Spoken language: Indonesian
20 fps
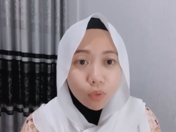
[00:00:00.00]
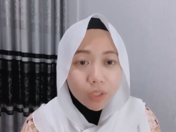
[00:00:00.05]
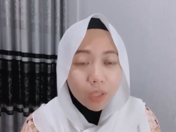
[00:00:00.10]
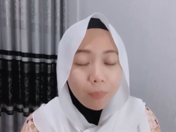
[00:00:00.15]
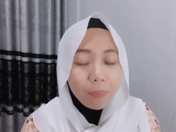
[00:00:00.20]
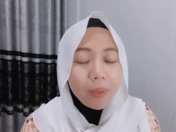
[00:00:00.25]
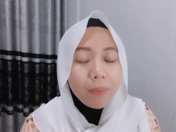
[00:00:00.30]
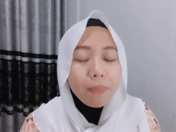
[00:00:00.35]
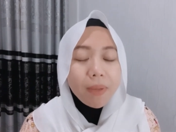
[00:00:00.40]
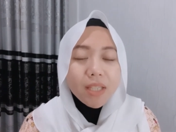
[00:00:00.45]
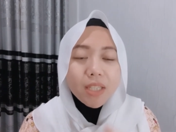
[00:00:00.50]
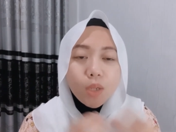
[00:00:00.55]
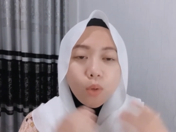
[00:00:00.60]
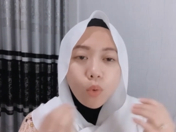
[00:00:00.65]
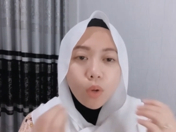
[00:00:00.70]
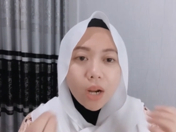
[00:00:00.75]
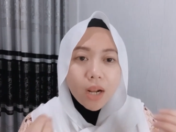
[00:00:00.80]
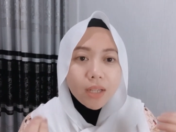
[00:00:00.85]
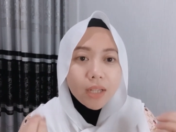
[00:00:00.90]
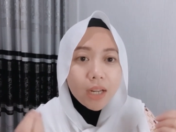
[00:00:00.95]
tapi masih
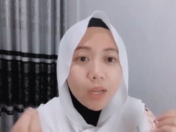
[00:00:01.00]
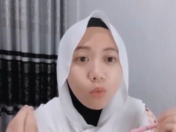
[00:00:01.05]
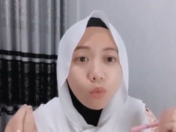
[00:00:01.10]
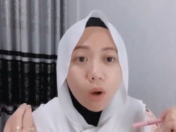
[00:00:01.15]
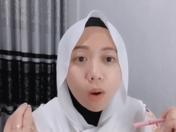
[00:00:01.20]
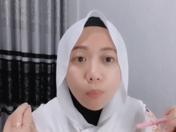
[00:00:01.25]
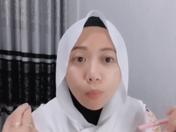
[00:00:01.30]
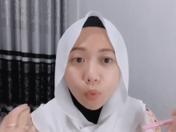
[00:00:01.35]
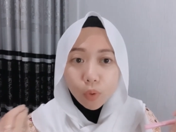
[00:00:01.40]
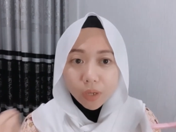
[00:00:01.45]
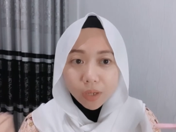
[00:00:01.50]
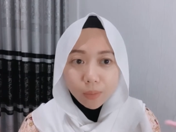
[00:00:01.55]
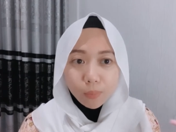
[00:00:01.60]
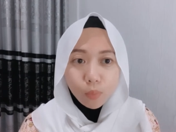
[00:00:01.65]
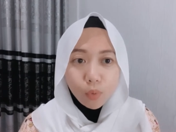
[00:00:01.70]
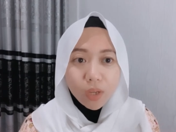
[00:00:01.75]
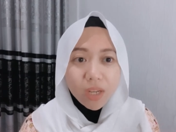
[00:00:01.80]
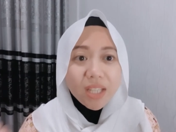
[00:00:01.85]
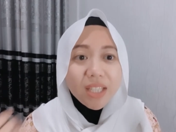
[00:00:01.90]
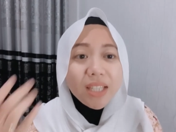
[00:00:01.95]
kurang dari 20
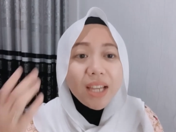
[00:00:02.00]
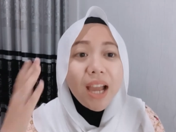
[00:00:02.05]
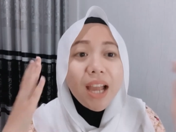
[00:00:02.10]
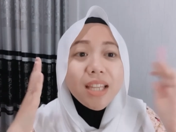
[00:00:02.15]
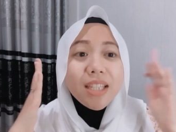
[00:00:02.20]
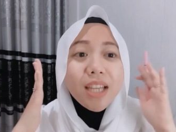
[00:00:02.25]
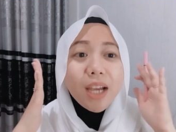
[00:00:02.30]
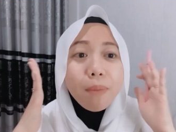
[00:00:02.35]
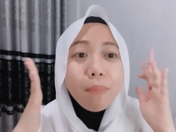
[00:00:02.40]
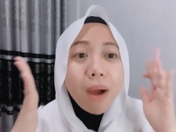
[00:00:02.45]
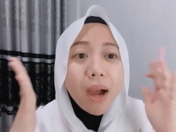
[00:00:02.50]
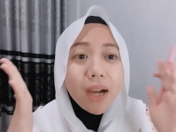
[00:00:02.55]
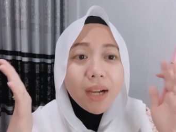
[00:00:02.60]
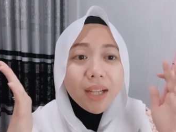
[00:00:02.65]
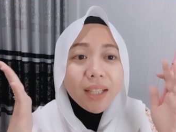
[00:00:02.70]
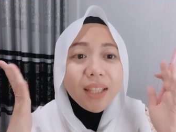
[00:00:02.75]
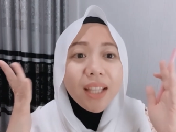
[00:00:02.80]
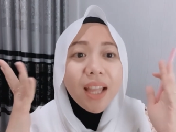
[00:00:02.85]
ribu. ini sengaja banget